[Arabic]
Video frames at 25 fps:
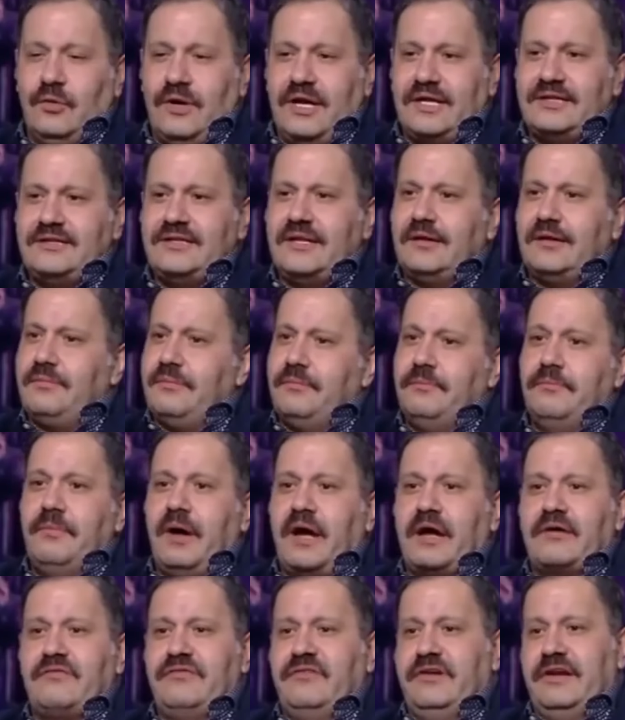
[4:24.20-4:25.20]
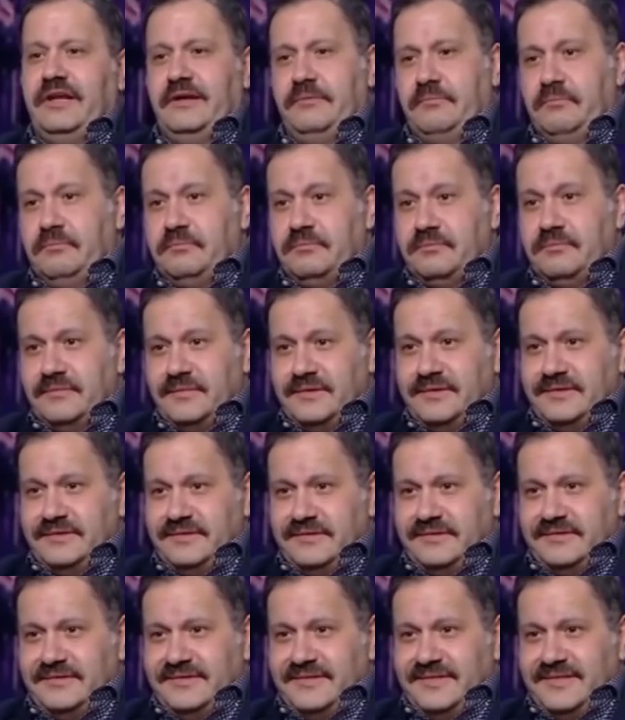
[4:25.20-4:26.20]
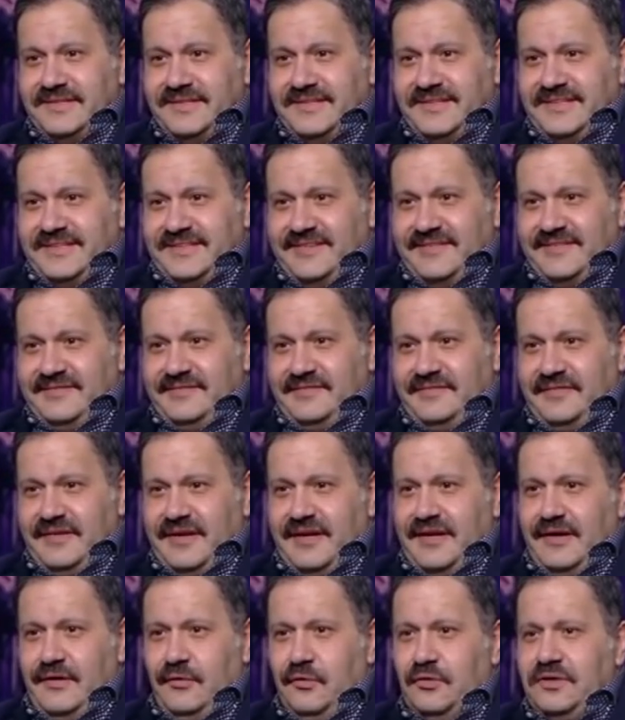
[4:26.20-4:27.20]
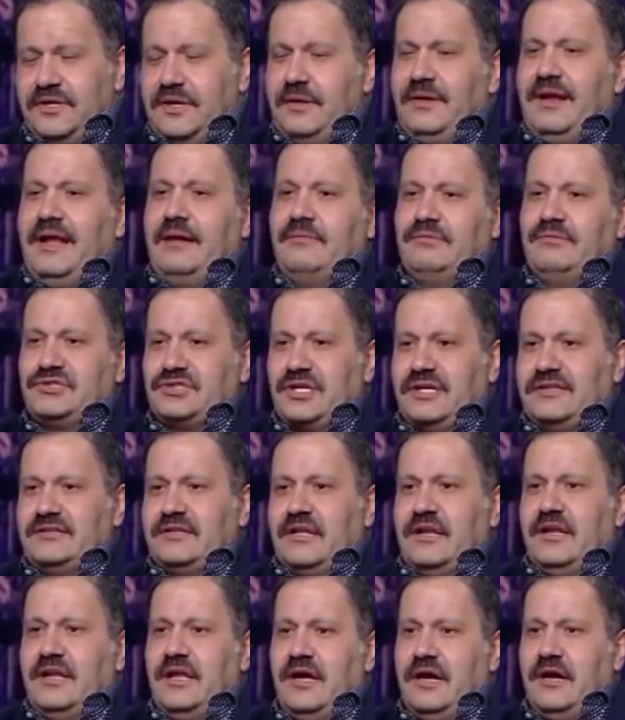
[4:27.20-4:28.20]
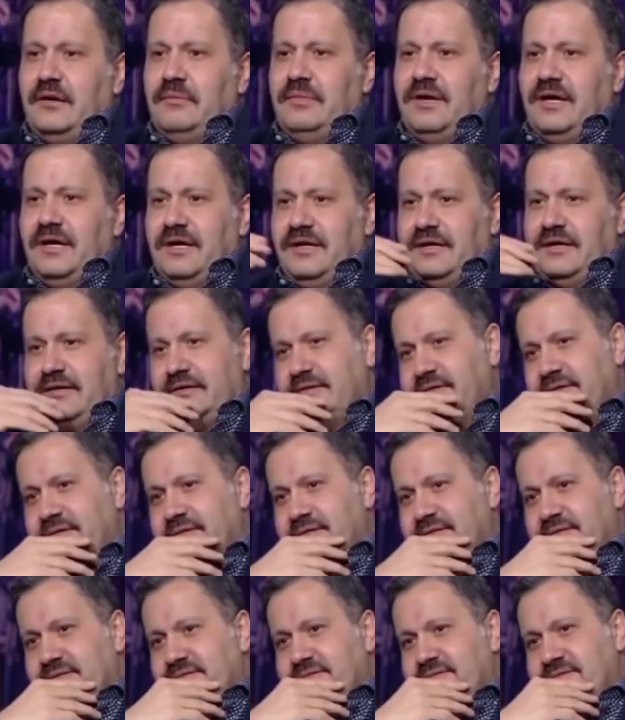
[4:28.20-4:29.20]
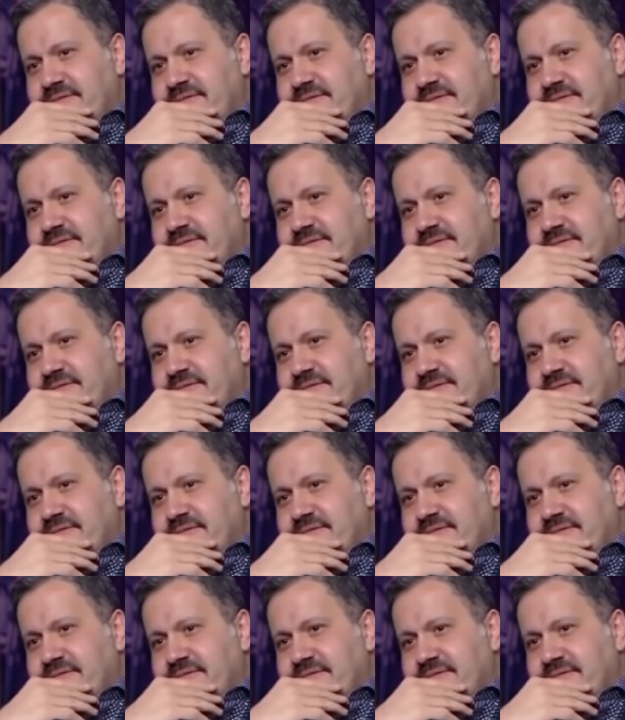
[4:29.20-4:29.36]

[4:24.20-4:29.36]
ولادنا بحرف الام فقلنا لا مش هنطلعها بقى